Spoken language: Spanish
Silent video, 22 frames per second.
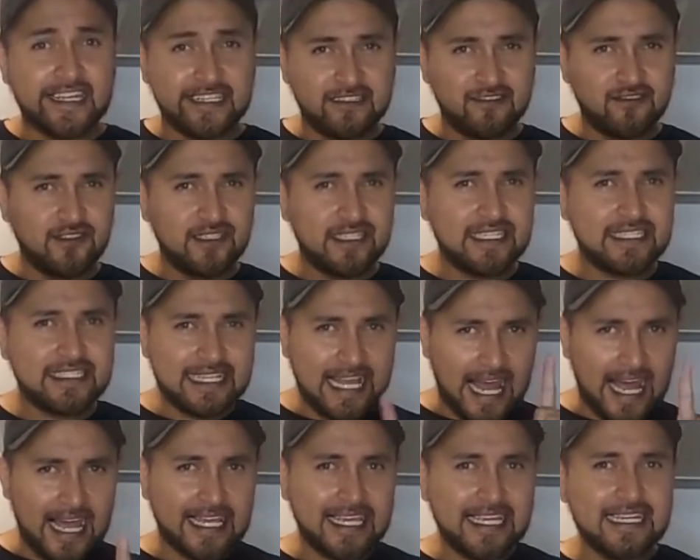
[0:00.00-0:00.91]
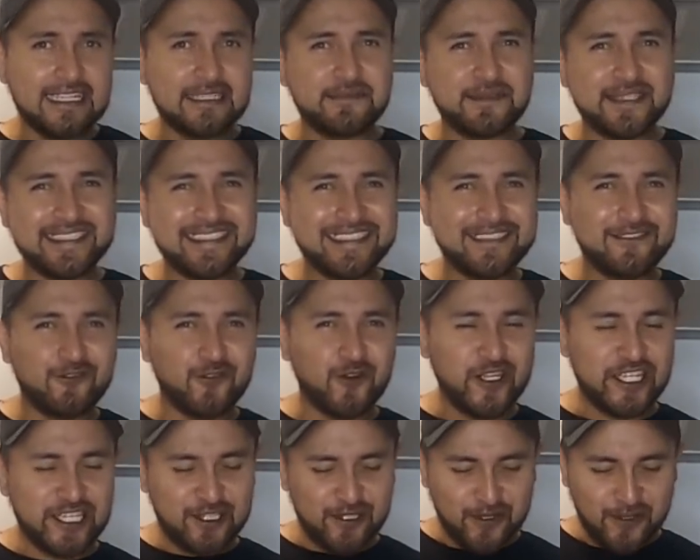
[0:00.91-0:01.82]
Entonces, aquí les va este
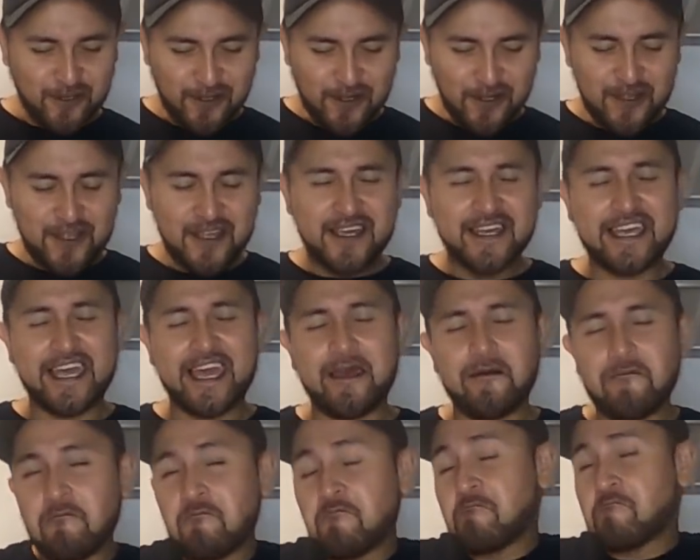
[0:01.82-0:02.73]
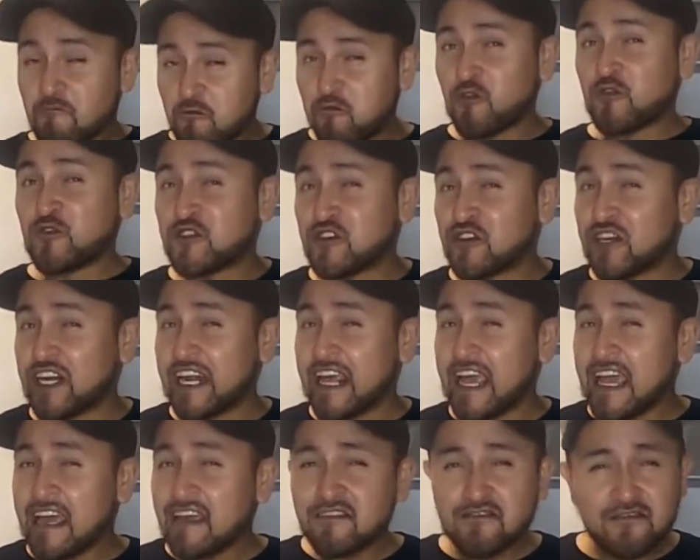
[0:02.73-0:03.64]
truquito que
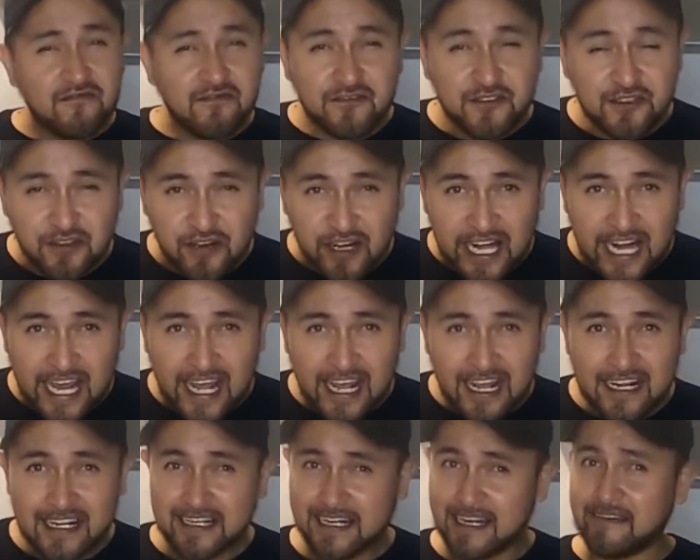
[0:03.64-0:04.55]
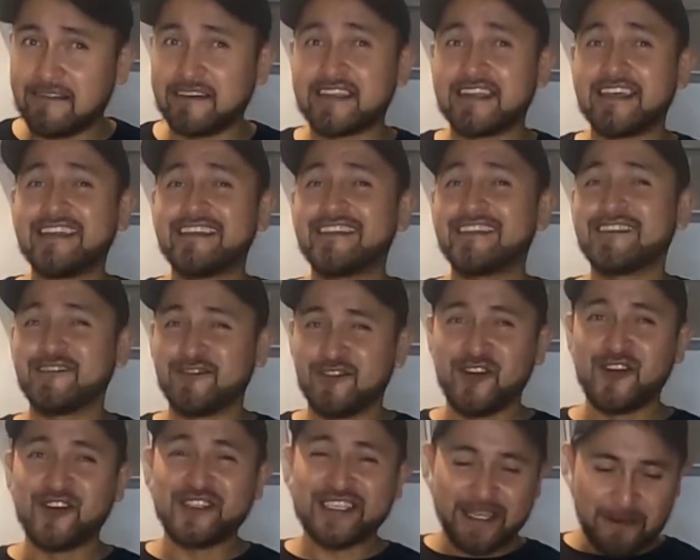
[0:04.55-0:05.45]
¿Funcionará? ¿No funcionará? La verdad,
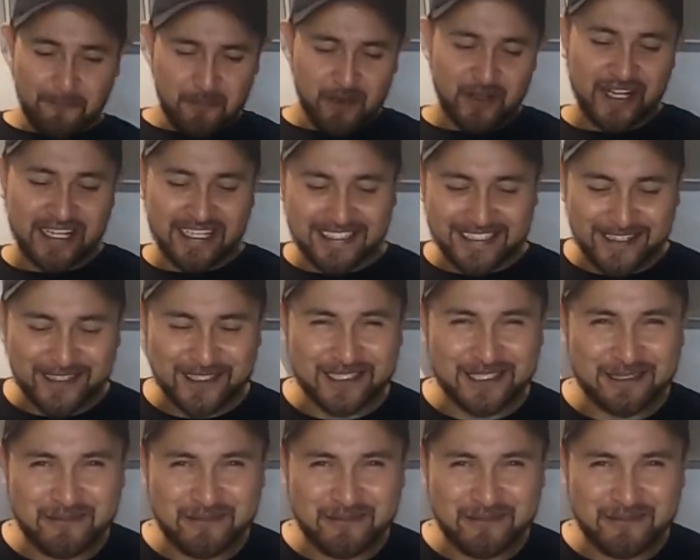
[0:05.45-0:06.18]
no lo sé, pero aquí se los